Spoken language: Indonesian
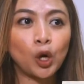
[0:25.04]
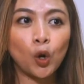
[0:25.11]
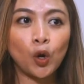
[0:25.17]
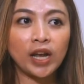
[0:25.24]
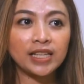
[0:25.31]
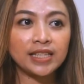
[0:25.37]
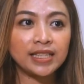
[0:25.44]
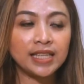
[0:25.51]

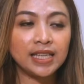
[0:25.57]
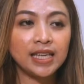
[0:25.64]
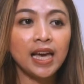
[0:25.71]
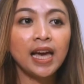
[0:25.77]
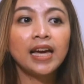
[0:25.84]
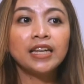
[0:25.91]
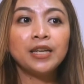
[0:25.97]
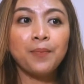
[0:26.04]
terkoneksi
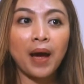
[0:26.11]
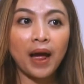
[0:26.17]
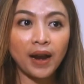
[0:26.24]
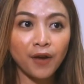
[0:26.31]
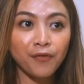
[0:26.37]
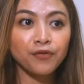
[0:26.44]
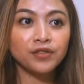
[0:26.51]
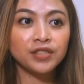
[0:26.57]

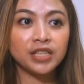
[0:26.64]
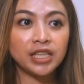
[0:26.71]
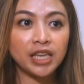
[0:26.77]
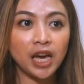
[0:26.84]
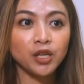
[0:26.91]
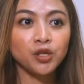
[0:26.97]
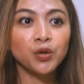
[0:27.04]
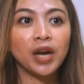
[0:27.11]
mana
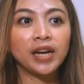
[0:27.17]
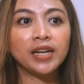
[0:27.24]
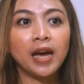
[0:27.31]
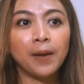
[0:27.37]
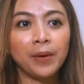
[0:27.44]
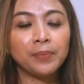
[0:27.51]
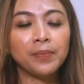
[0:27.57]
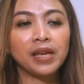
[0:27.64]
fungsinya juga
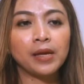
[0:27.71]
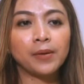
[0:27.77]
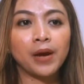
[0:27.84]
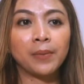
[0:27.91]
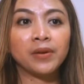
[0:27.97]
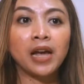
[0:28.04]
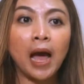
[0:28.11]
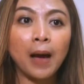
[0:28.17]
dapat
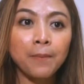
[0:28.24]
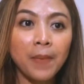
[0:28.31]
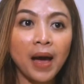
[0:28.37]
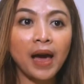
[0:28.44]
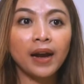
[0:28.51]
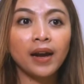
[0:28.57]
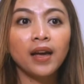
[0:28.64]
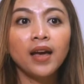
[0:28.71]
mengirimkan
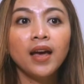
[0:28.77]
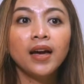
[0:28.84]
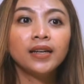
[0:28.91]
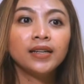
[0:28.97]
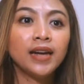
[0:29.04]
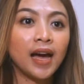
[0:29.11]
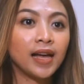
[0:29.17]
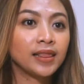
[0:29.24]
gambar,
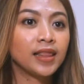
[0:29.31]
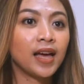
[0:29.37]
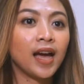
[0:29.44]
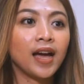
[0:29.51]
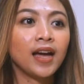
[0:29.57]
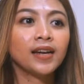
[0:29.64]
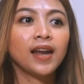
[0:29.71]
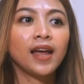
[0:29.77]

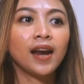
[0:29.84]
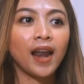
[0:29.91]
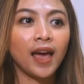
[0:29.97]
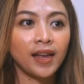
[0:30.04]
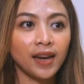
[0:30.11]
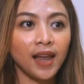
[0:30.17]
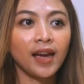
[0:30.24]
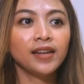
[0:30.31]
data, dan
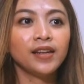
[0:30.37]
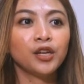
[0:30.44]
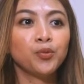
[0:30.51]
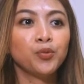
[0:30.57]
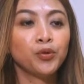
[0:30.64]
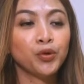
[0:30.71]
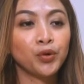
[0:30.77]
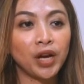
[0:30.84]
lain-lain yang
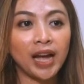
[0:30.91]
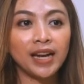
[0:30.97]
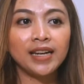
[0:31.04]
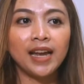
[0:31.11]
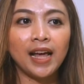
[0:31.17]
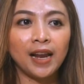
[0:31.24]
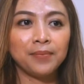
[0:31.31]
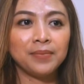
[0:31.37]

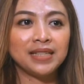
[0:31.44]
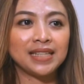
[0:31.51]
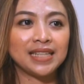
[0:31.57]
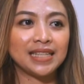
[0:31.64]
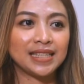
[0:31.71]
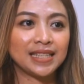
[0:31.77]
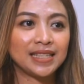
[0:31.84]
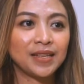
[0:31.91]
dibutuhkan dalam
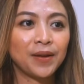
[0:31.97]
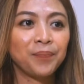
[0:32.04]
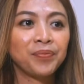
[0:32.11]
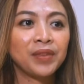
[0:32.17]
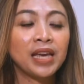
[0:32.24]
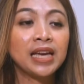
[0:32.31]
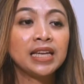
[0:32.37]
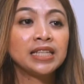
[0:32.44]
bisnis.
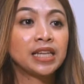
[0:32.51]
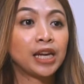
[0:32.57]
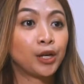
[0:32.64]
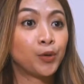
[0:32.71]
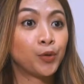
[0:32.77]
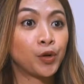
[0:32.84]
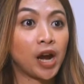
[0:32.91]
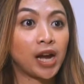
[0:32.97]
Jika
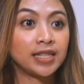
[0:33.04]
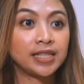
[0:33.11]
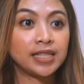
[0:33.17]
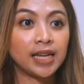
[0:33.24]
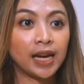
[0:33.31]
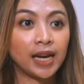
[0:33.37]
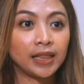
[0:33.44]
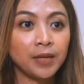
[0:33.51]
digunakan
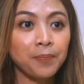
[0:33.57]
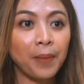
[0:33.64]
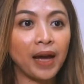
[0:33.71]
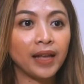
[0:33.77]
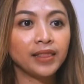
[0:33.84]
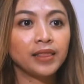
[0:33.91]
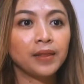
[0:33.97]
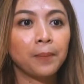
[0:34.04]
secara
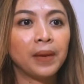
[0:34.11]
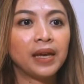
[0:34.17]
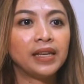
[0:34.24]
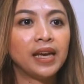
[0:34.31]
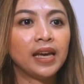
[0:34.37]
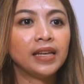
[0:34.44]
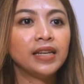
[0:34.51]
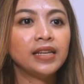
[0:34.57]
tepat,
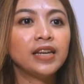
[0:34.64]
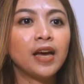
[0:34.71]
media ini